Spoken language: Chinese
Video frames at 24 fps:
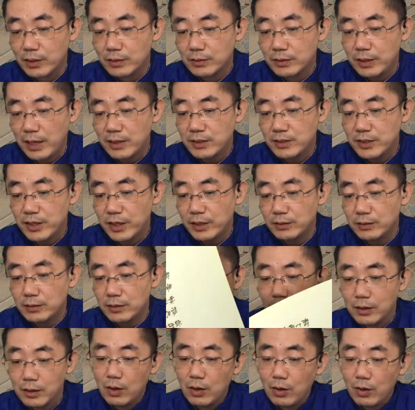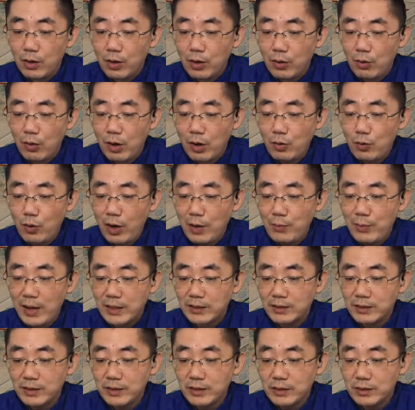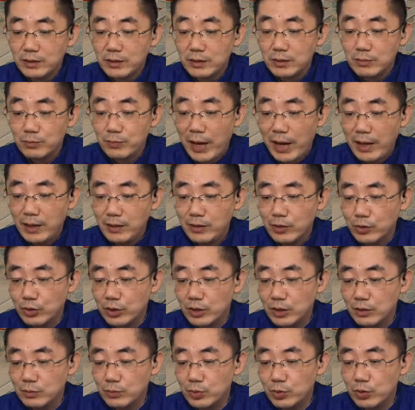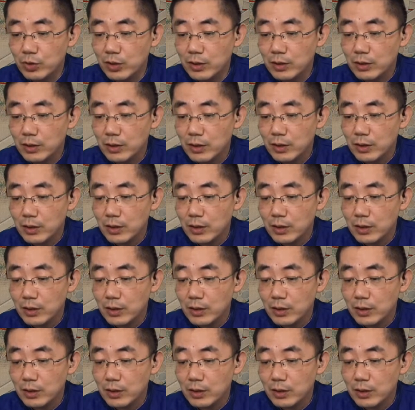但见黄花满地，白柳横坡，